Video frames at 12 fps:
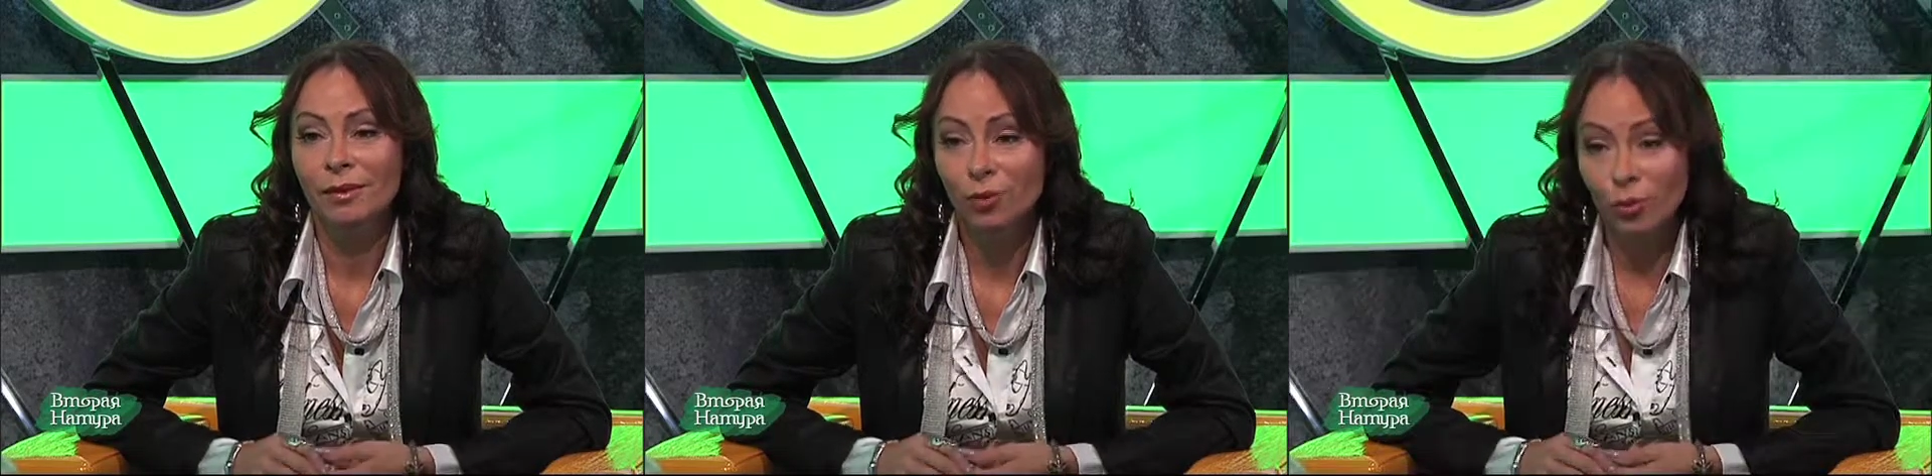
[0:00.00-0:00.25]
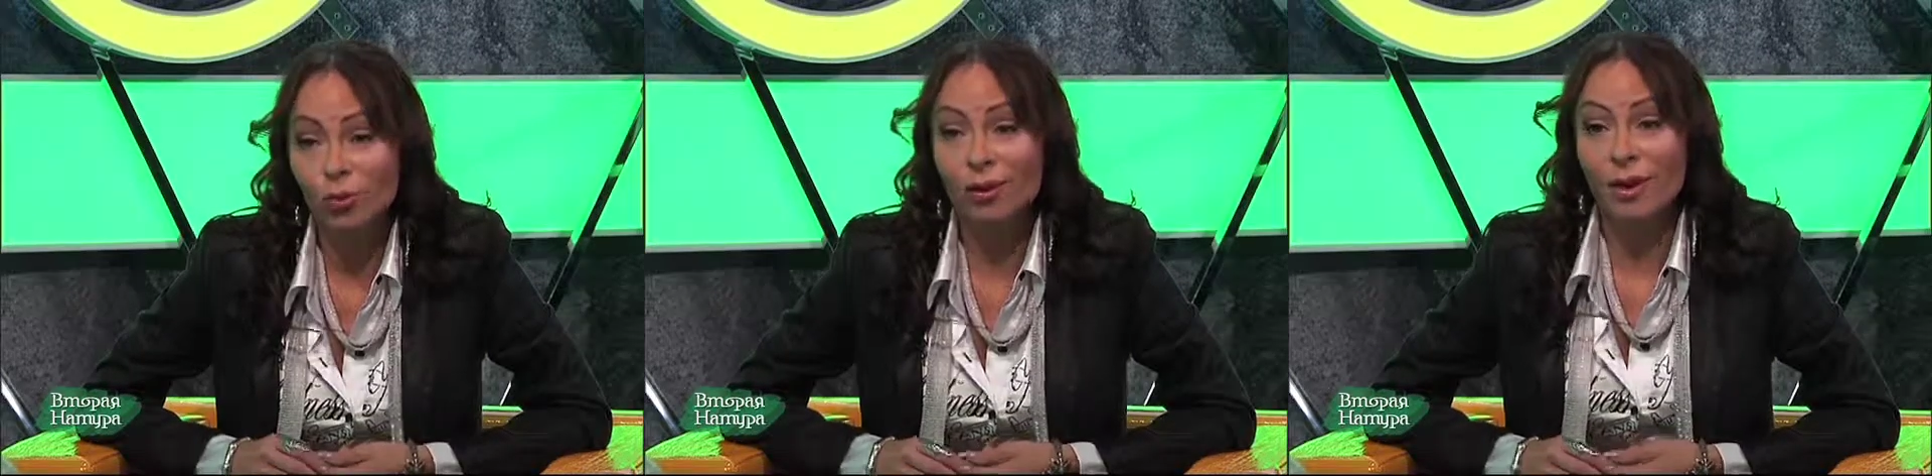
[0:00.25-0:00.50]

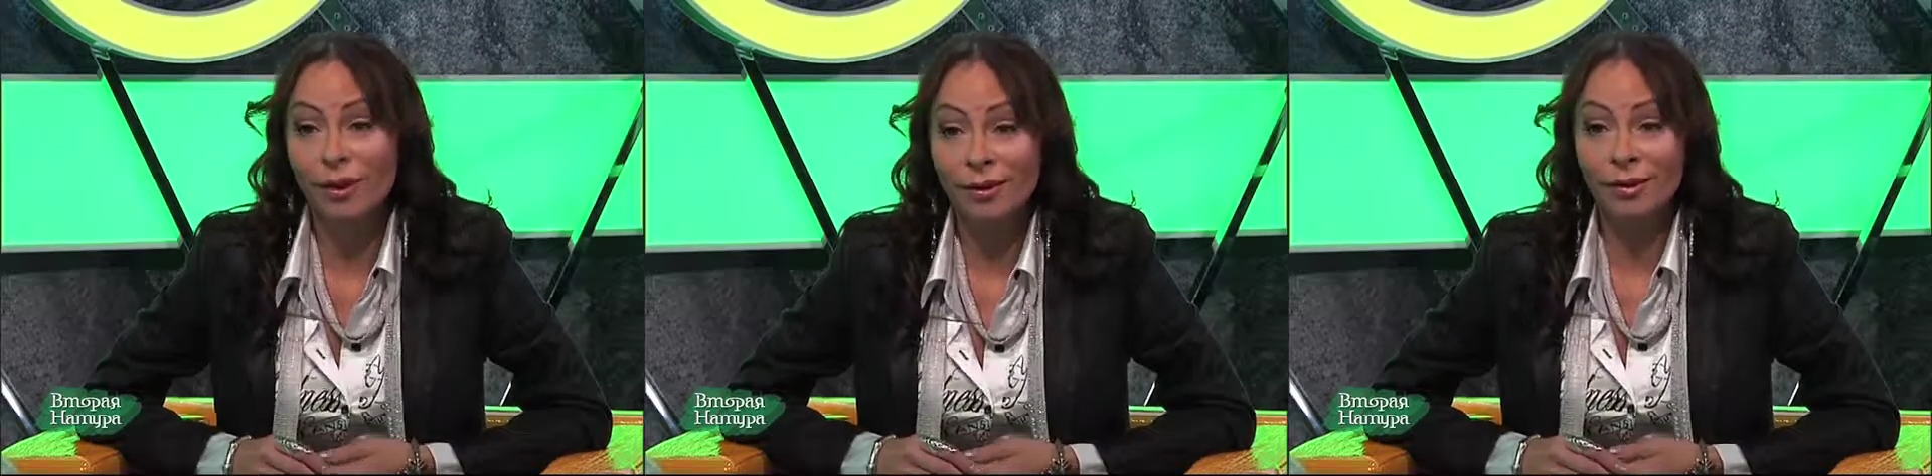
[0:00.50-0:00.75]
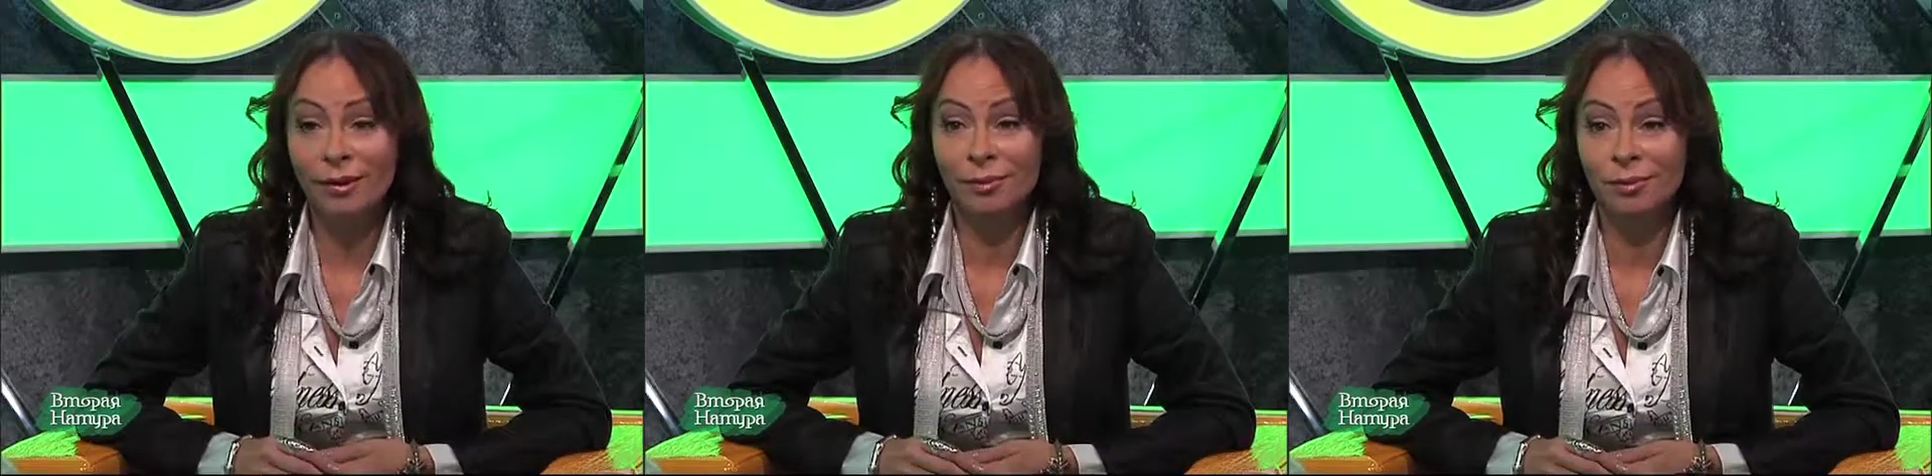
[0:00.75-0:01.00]
Ну да,
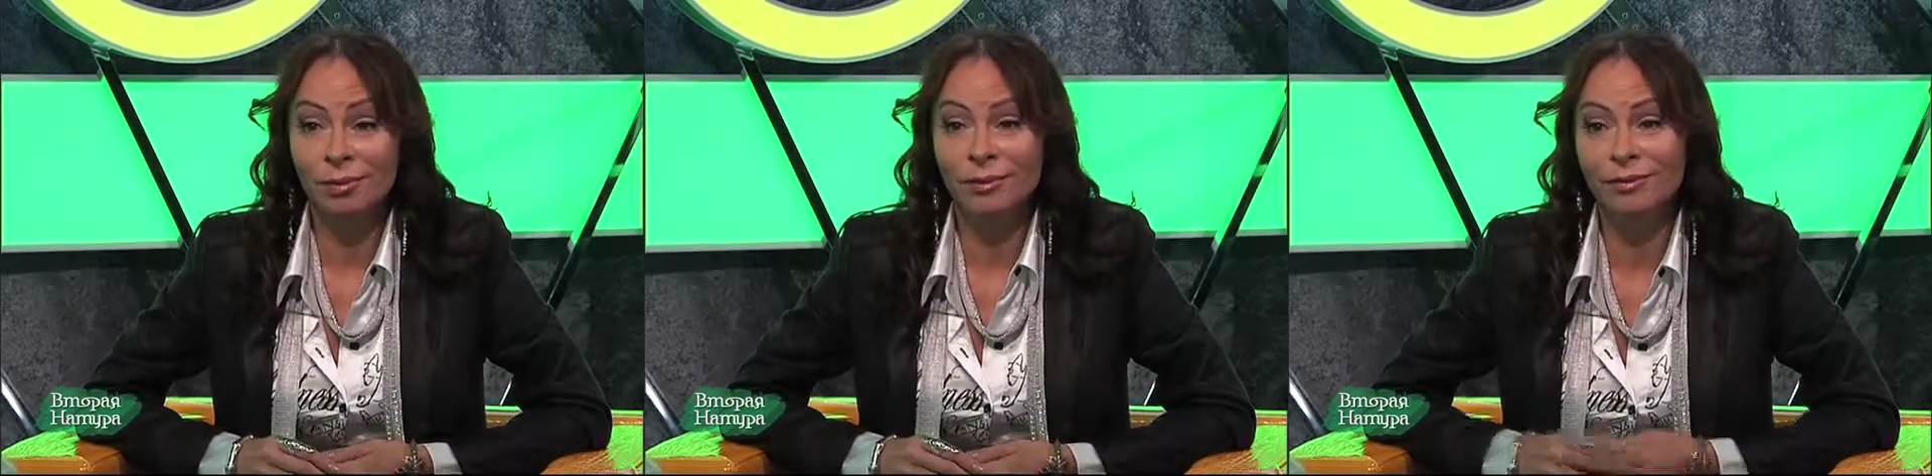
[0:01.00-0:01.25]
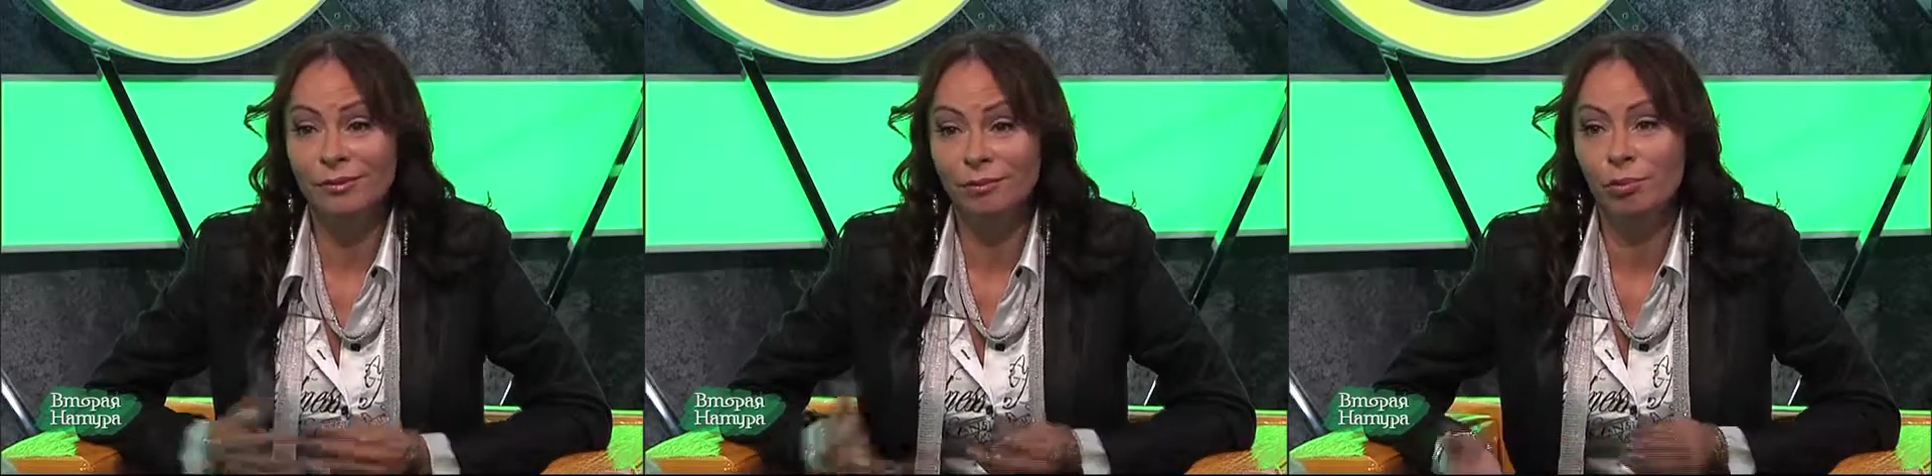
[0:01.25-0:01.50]
как бы
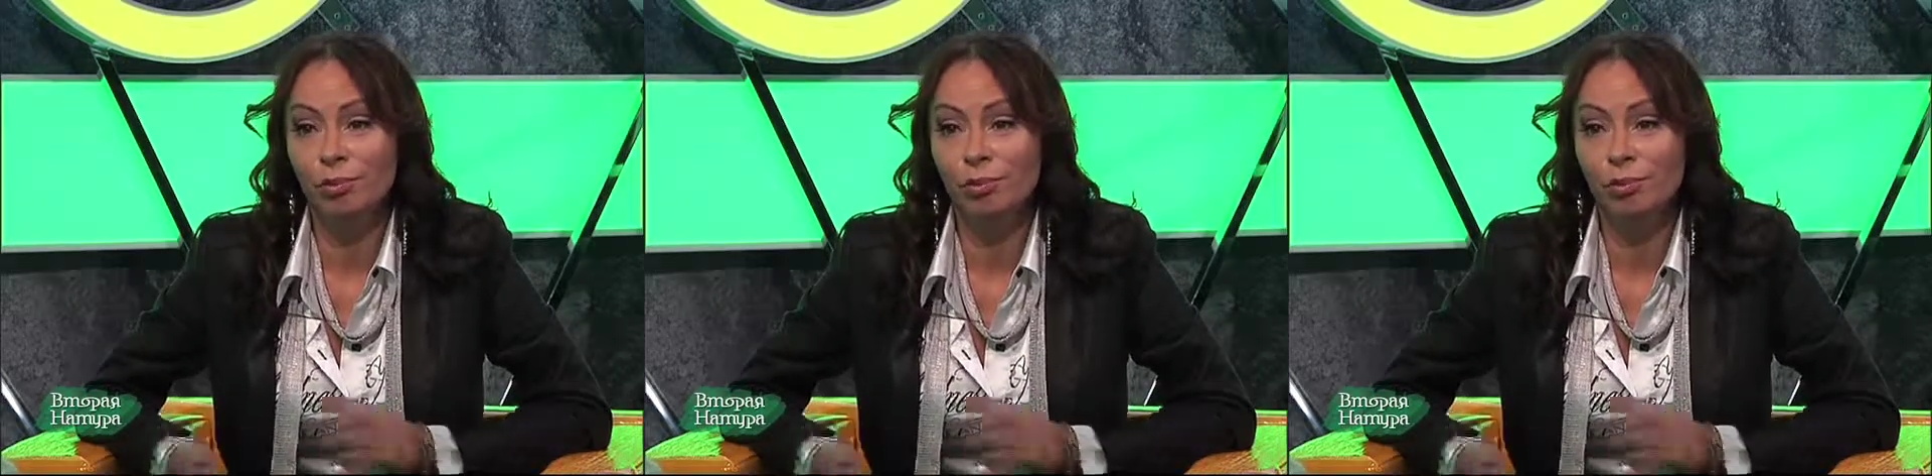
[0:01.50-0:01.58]
в